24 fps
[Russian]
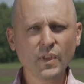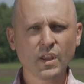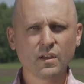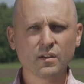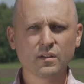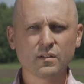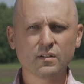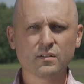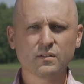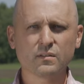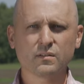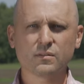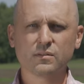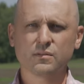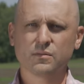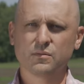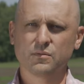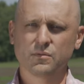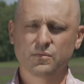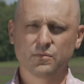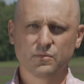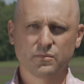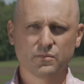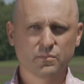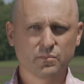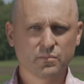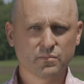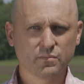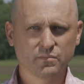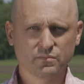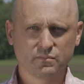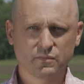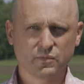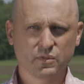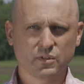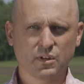э,
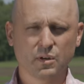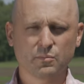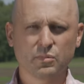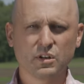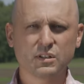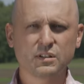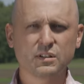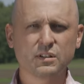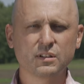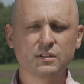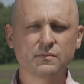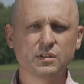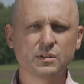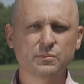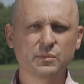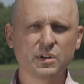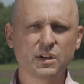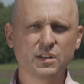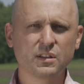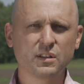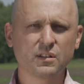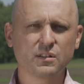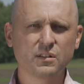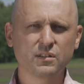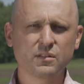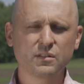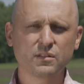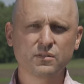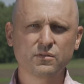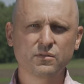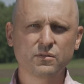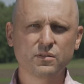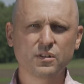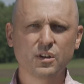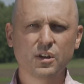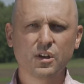обратили внимание на
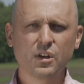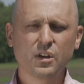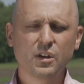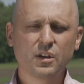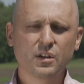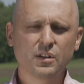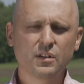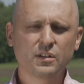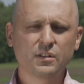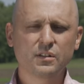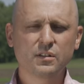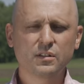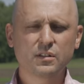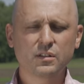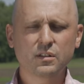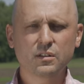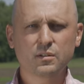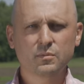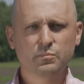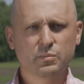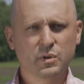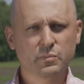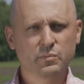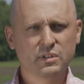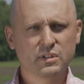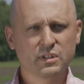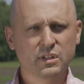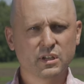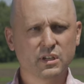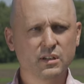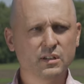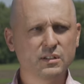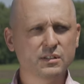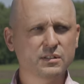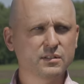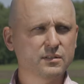нее и, и
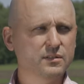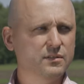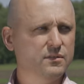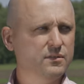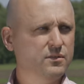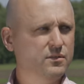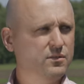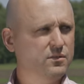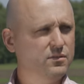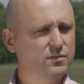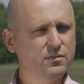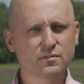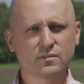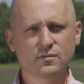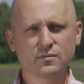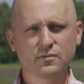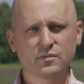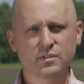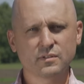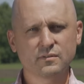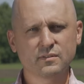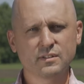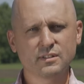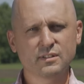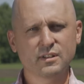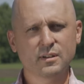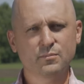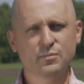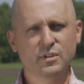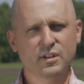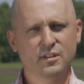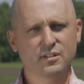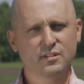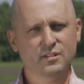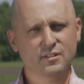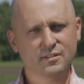попытались. Но в связи,
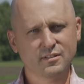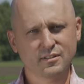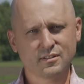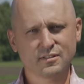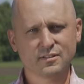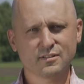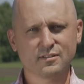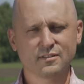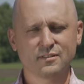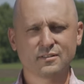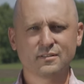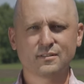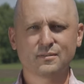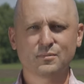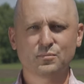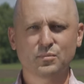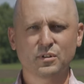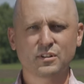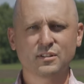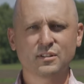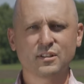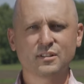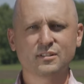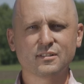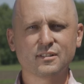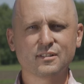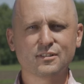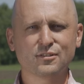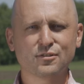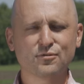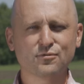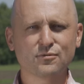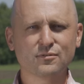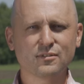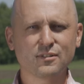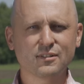опять же, с политической
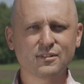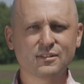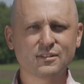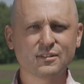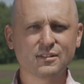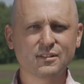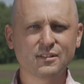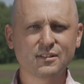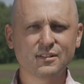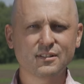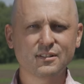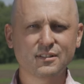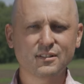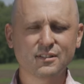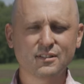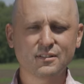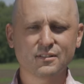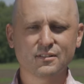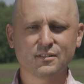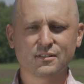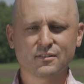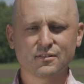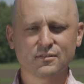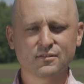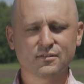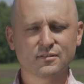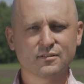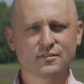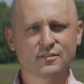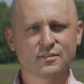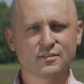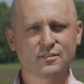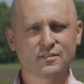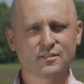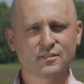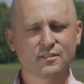ситуацией и
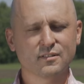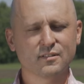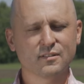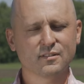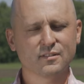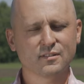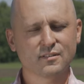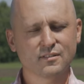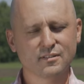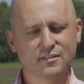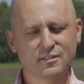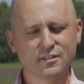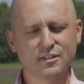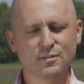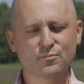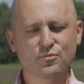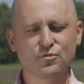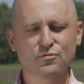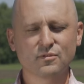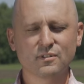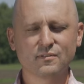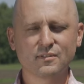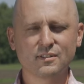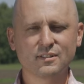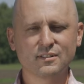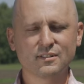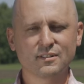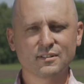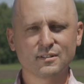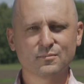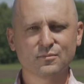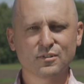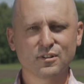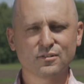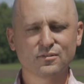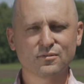э, с тем
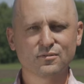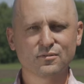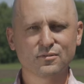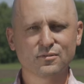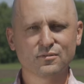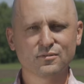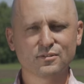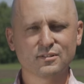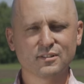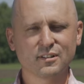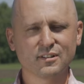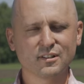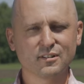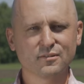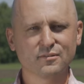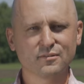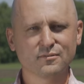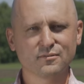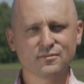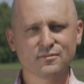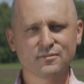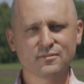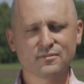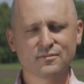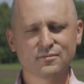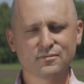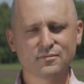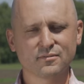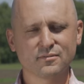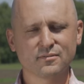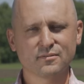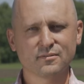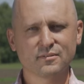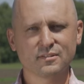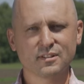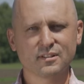руководителем, который стоял
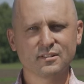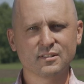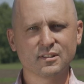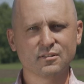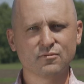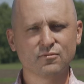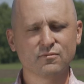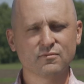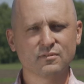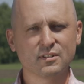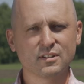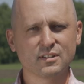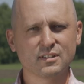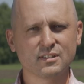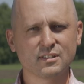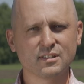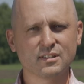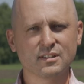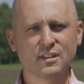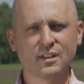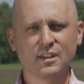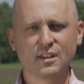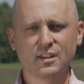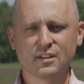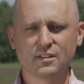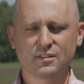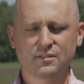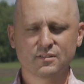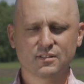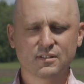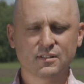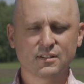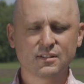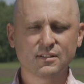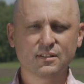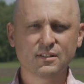э, э тогда у власти э,
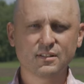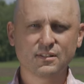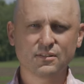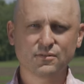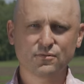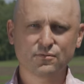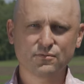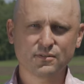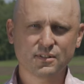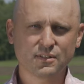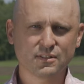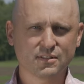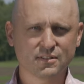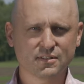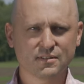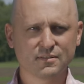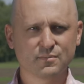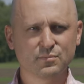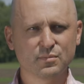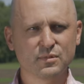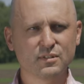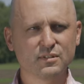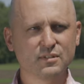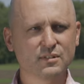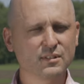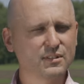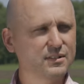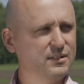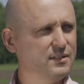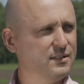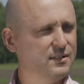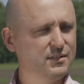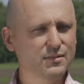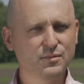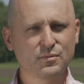страны, у нас было